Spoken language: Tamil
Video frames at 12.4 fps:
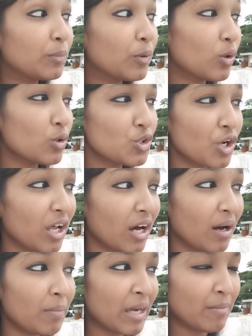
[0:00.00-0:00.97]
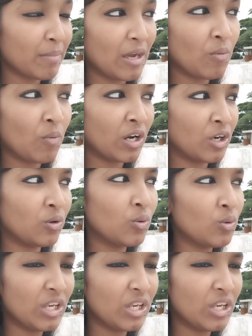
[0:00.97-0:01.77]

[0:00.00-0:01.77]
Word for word: போன வருஷம்லாம் ஆமாம் மே ஒன் டூ